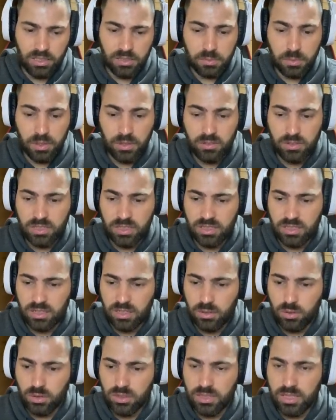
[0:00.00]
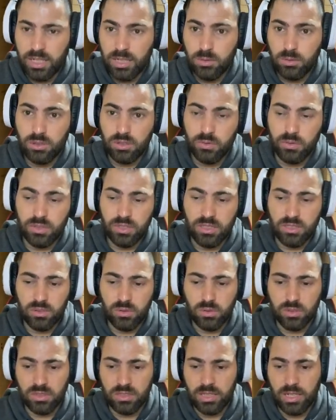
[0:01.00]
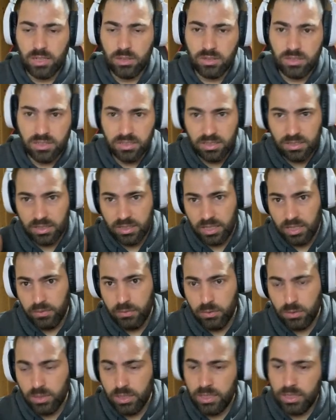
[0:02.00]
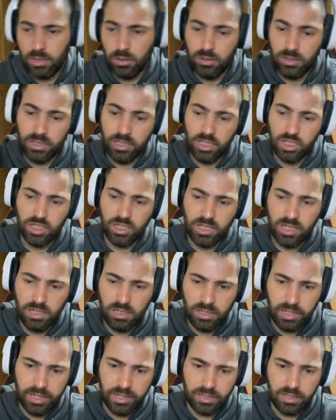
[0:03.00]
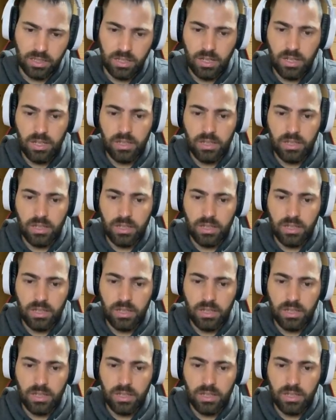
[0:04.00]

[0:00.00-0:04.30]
Espero que vocês tenham gostado. Se vocês gostaram, se inscreva no canal e deixa aquele like.